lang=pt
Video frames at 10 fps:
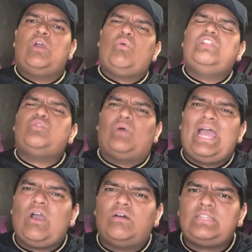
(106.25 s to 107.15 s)
Quando
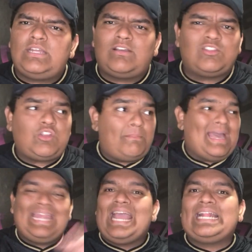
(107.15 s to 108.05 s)
é, Rodrigo? Que eu tô
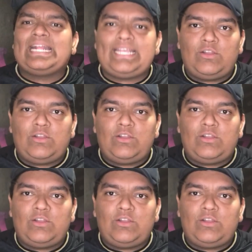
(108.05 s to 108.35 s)
meareado aqui